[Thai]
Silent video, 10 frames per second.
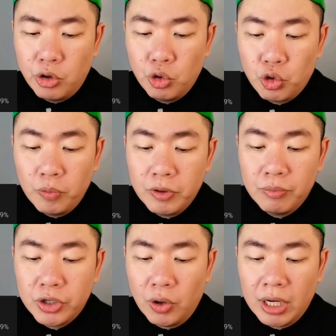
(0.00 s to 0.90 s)
YouTube ชุม
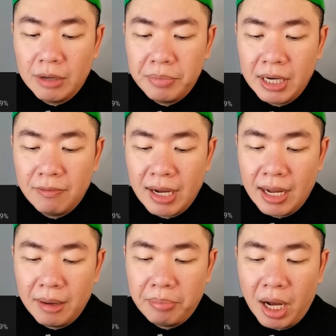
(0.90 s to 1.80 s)
ชน นั้นเพื่อนว่า
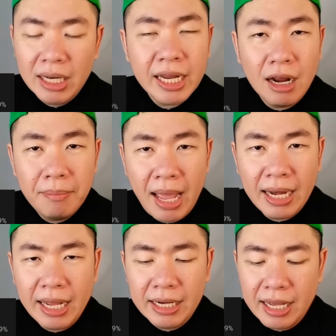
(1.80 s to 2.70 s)
Polygon
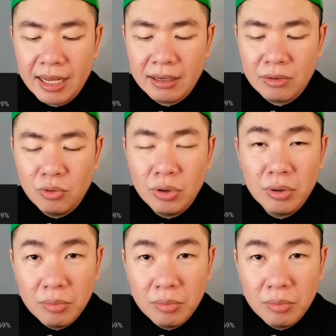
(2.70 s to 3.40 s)
Magic เนี่ยคุณ